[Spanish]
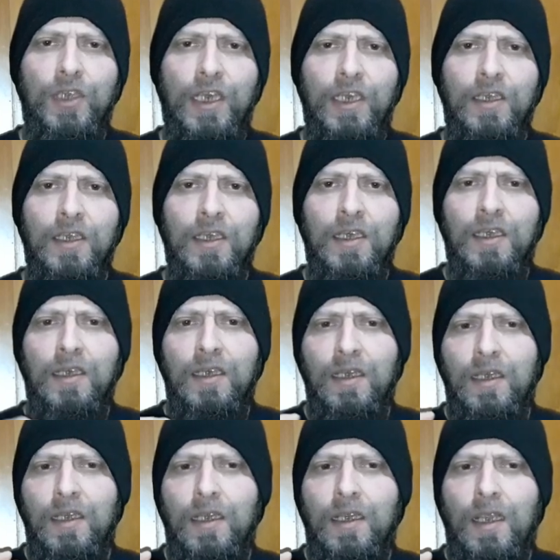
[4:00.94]
de
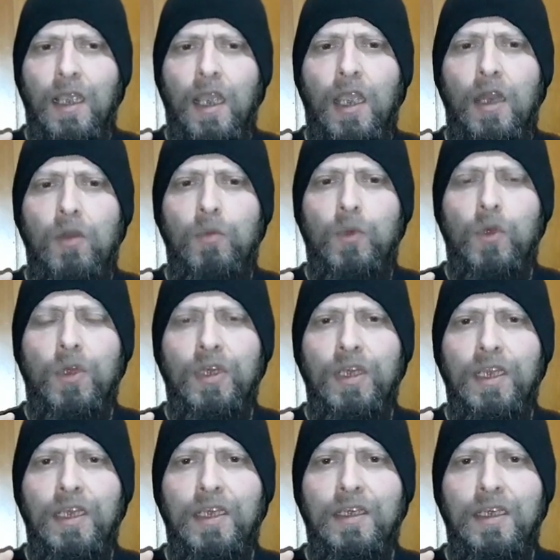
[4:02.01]
el
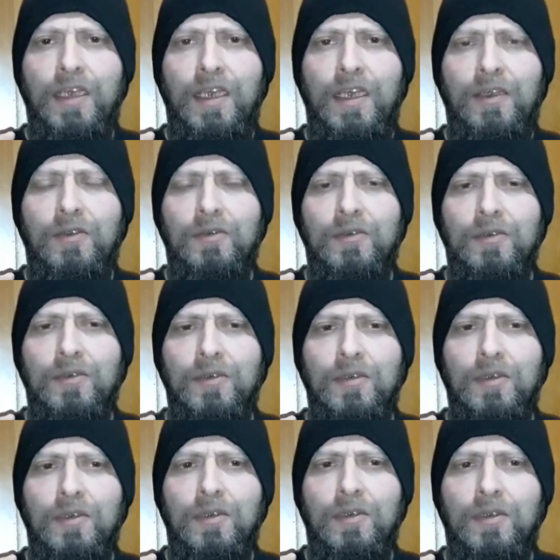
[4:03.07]
borde de
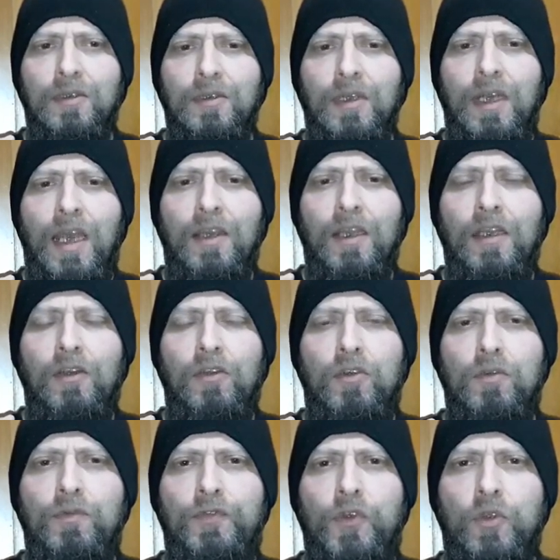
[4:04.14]
el
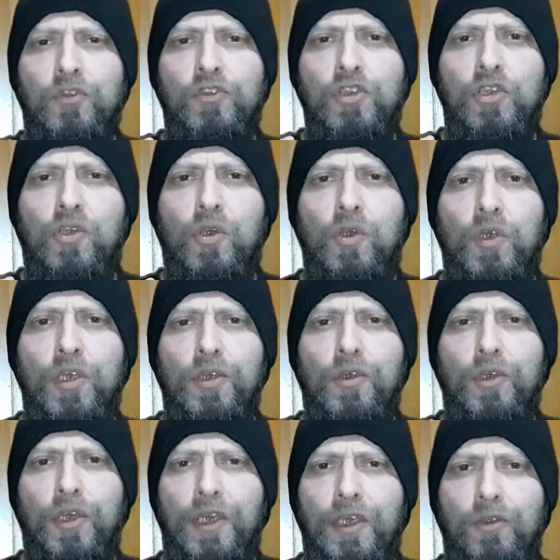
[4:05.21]
confort
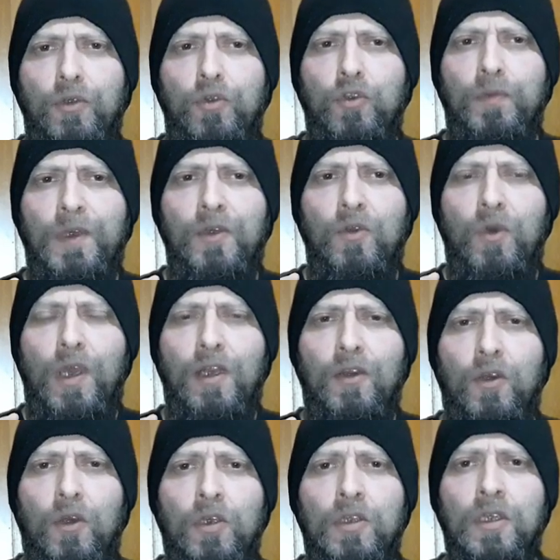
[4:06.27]
psicológico de que estoy tomando
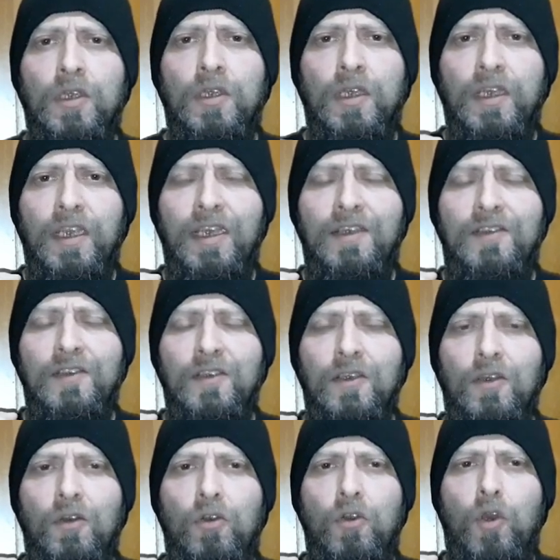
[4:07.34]
algo. Es
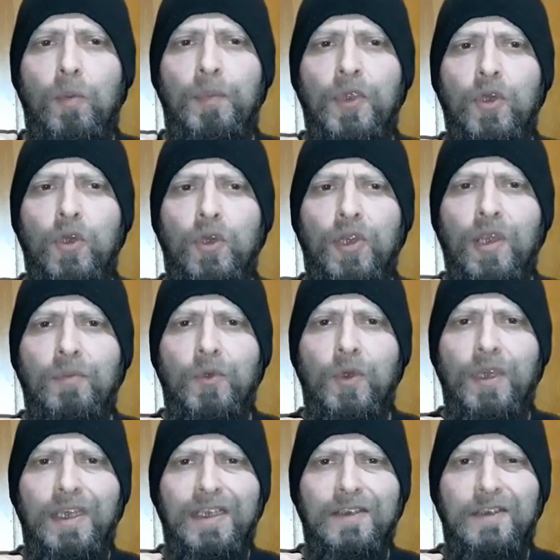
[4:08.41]
lo peor que
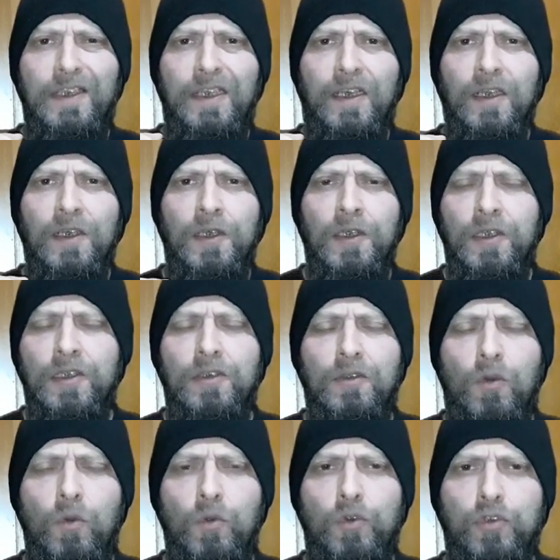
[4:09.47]
pueden hacer.
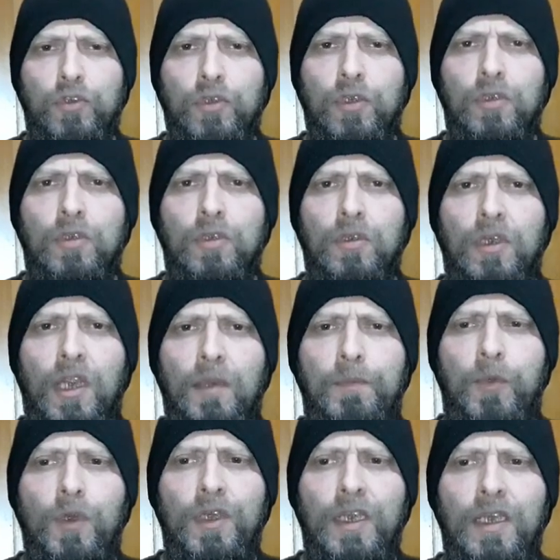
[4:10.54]
Incluso les
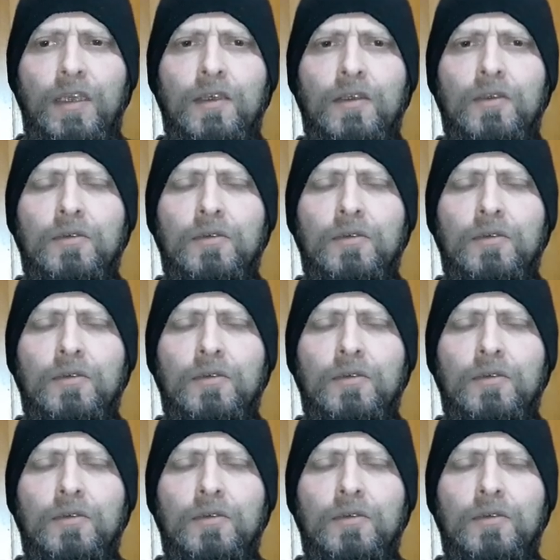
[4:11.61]
puede